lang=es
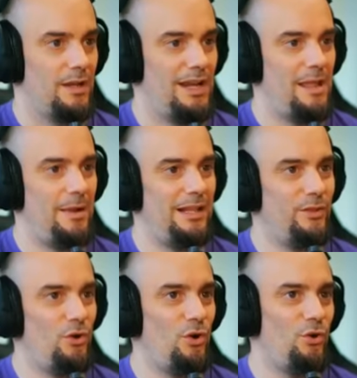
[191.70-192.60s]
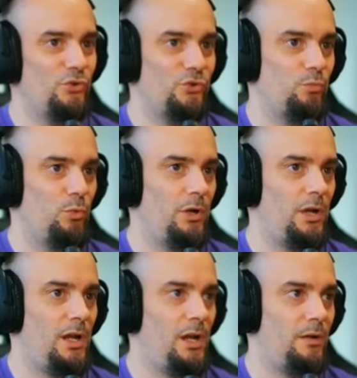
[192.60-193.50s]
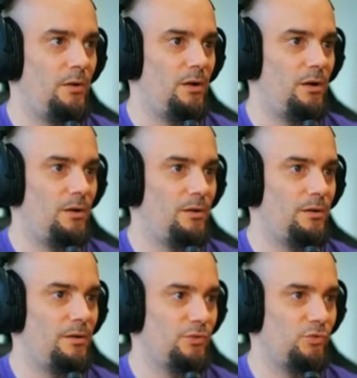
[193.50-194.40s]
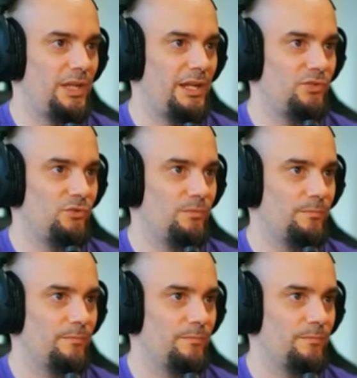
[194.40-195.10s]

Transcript: ¡Level 2! Bueno, esto está hecho.